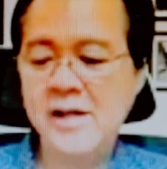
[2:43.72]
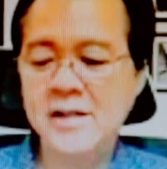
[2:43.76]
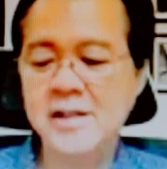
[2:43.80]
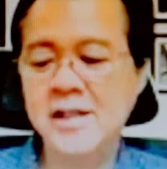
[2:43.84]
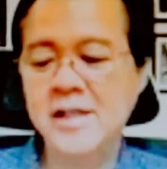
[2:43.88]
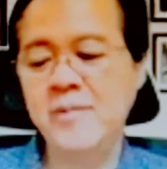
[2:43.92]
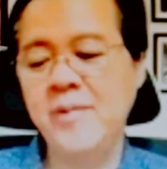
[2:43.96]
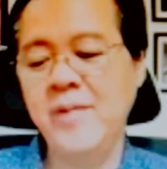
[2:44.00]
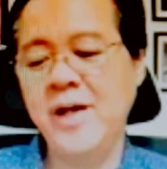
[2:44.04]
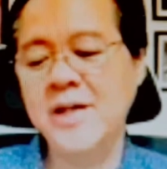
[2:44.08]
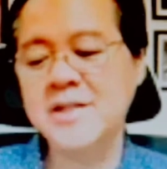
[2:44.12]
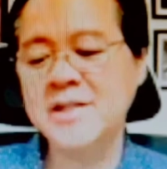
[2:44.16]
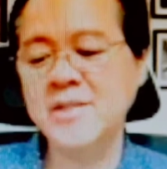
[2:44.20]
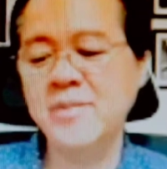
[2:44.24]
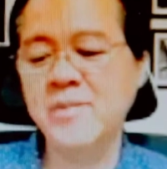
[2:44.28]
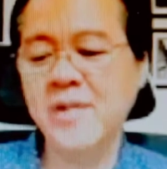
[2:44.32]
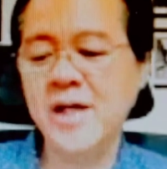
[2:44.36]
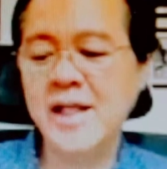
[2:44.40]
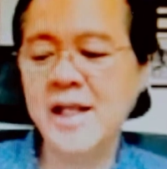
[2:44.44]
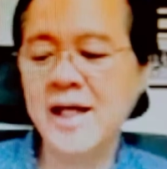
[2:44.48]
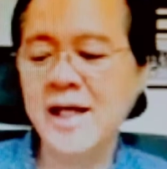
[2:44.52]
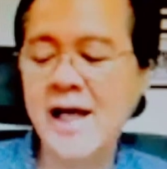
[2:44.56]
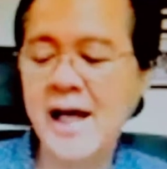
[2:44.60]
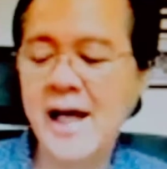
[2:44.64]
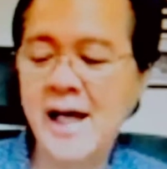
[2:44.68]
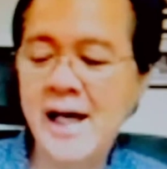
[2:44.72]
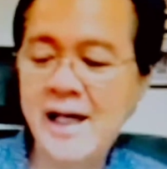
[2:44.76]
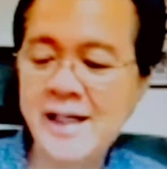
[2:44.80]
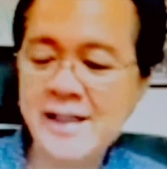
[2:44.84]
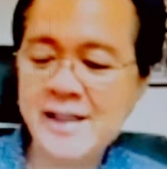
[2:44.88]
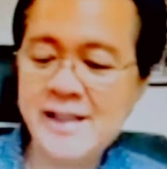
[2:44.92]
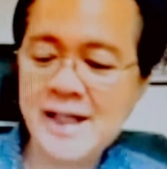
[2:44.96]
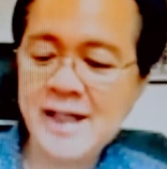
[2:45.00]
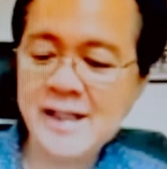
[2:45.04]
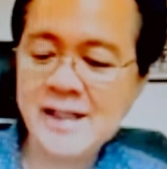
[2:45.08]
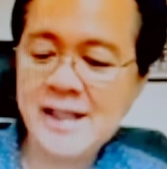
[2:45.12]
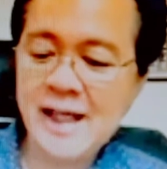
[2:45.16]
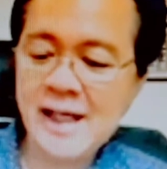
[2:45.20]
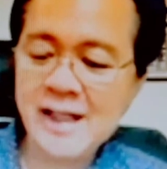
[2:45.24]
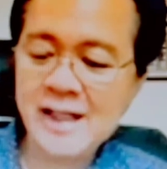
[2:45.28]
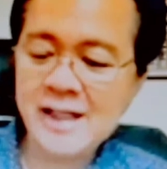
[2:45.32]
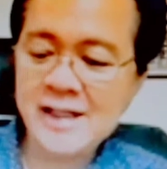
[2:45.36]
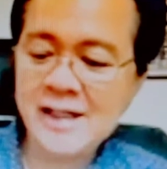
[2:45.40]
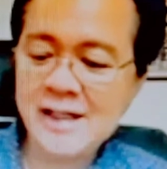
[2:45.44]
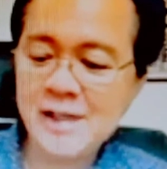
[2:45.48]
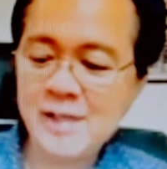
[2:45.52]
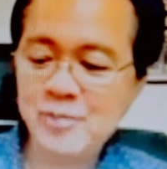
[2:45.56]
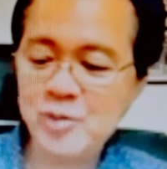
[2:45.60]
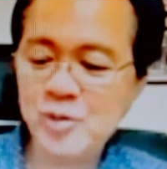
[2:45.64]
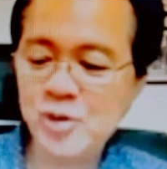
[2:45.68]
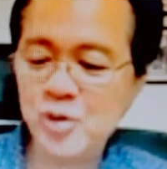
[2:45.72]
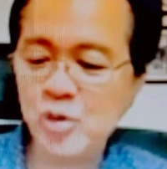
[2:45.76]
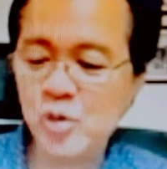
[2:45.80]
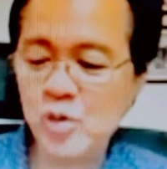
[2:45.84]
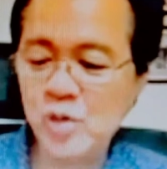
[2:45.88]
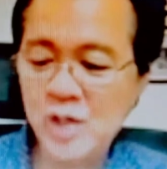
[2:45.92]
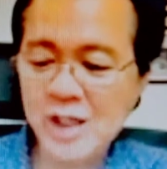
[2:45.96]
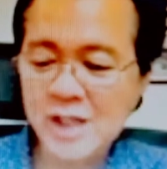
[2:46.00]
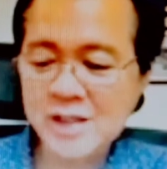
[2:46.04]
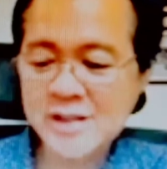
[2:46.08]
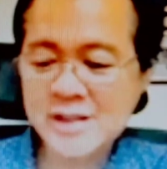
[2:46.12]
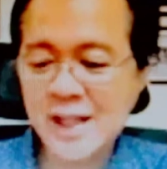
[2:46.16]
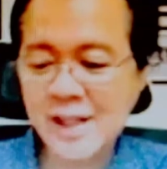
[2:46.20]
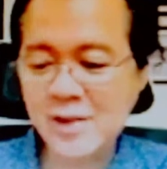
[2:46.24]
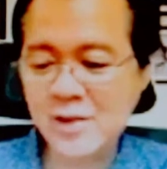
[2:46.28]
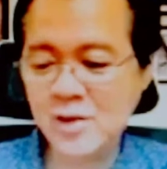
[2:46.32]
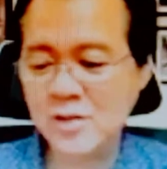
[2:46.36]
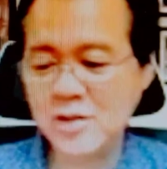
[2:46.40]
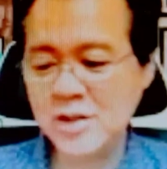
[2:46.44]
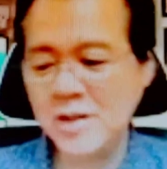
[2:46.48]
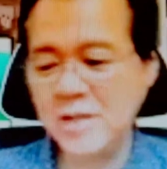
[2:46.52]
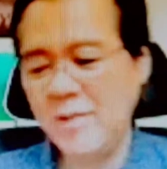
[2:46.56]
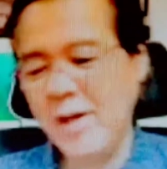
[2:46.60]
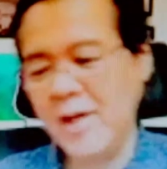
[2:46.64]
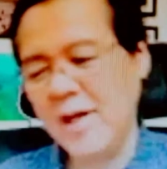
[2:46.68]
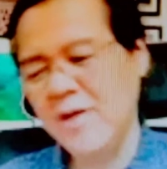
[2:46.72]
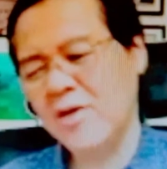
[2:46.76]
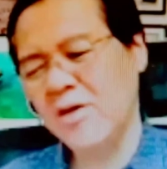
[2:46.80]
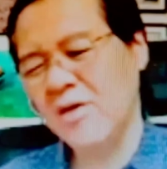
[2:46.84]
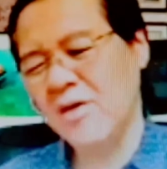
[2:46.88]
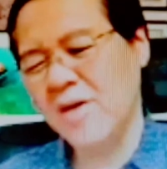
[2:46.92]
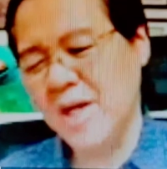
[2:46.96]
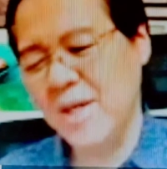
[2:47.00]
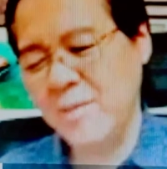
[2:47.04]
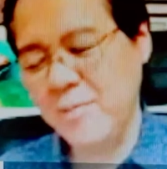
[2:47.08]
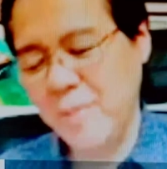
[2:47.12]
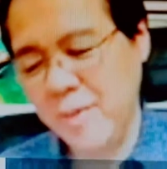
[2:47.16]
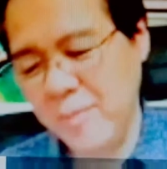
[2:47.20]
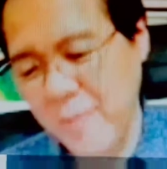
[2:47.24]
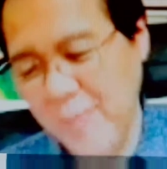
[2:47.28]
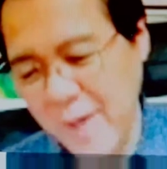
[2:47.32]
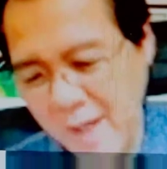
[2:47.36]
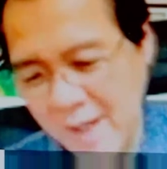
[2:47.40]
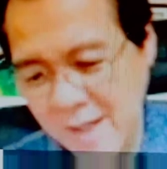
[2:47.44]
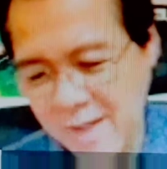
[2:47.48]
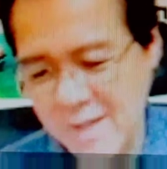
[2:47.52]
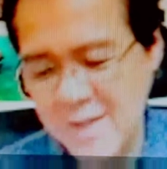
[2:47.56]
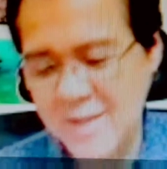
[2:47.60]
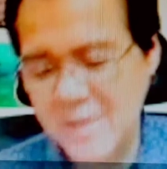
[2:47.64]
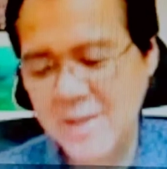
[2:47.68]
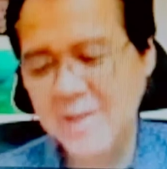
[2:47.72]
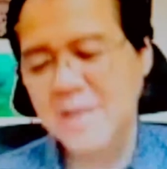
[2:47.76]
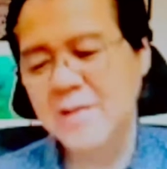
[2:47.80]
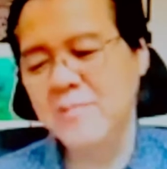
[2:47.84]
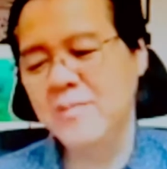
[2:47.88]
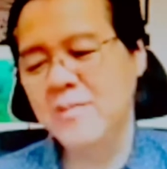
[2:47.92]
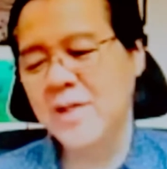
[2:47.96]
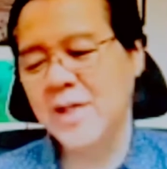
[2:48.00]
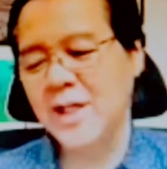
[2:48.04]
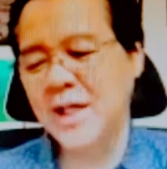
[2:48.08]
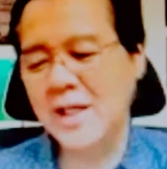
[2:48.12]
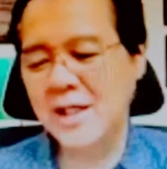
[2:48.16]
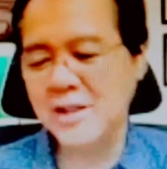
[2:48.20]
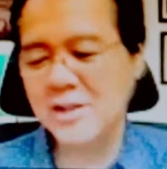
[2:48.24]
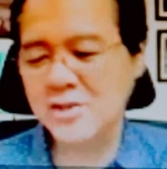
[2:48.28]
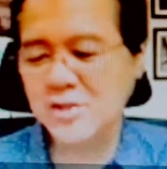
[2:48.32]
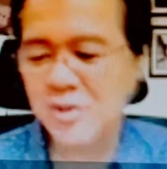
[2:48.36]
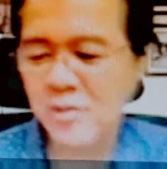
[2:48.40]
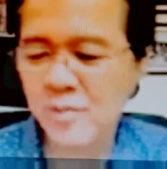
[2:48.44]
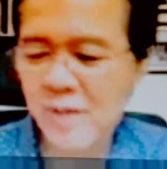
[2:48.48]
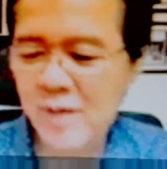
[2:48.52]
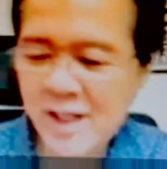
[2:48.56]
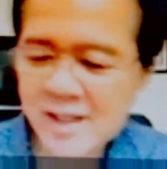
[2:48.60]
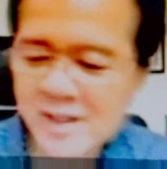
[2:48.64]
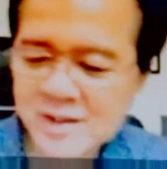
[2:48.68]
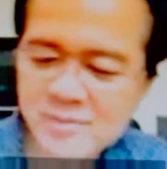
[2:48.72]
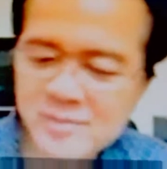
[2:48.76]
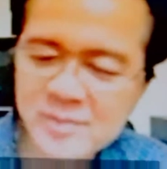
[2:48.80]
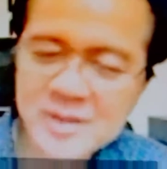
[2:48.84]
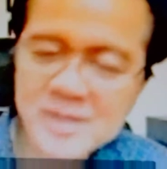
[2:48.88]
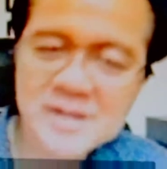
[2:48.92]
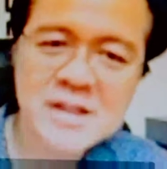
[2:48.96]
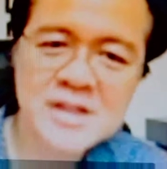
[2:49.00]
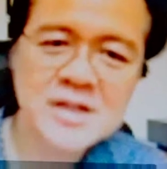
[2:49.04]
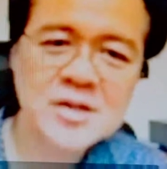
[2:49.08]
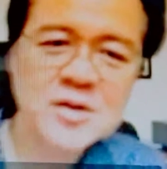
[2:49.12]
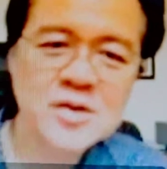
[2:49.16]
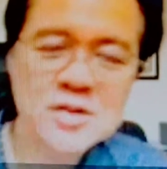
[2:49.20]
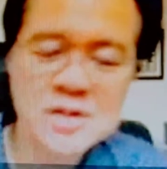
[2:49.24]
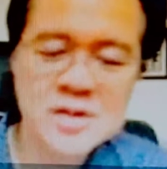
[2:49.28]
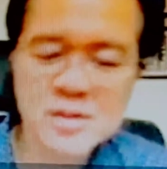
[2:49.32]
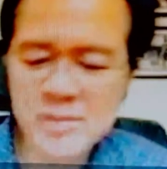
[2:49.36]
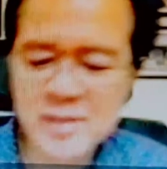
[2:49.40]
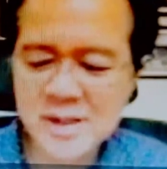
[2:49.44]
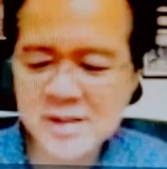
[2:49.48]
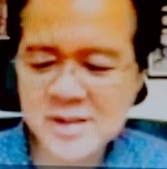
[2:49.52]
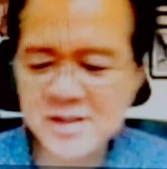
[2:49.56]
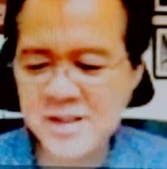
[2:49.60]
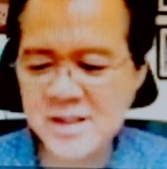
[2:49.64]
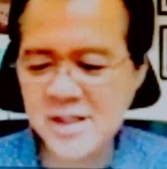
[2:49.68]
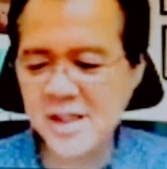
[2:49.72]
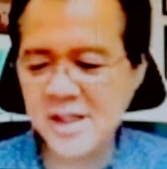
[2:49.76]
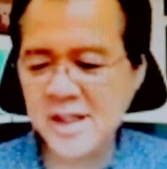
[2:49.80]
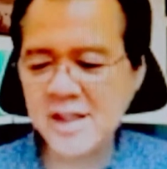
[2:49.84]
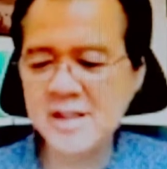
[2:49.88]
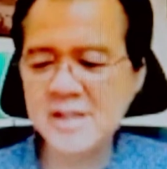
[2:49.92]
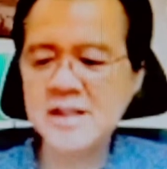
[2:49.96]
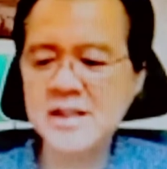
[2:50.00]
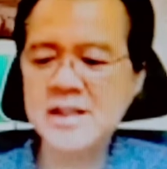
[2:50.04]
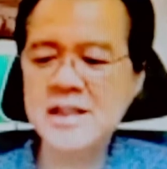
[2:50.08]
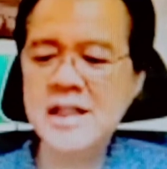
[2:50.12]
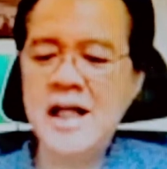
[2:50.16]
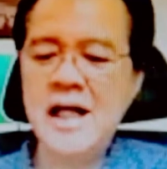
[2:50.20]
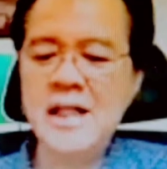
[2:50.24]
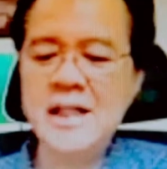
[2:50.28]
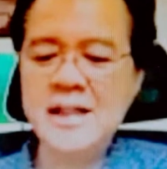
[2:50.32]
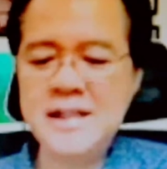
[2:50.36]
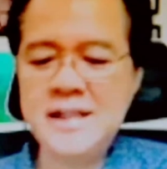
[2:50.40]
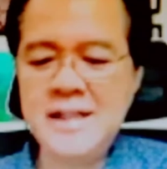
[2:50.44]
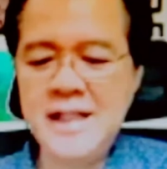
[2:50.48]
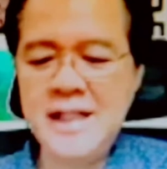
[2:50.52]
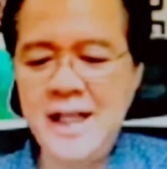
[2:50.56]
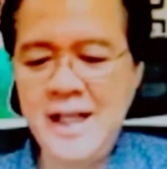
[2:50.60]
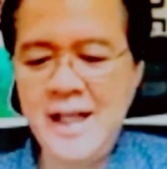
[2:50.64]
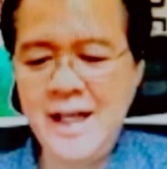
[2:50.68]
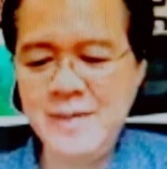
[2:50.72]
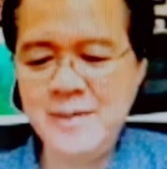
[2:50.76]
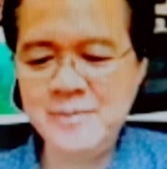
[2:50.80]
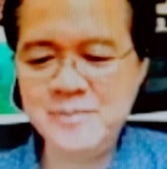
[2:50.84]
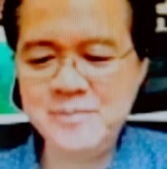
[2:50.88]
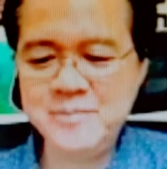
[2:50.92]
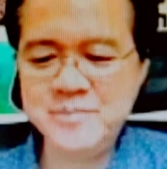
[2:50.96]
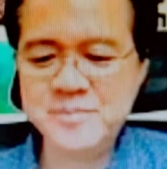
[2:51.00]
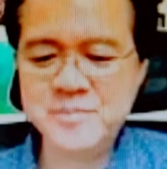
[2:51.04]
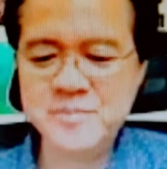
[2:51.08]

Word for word: 'Di ba? Sa mga nagkakaedad, ang hirap yung unang tayo, 'di ba? Okay pa ba? Biglang sumakit ba dito sa may singit? Hindi natin alam.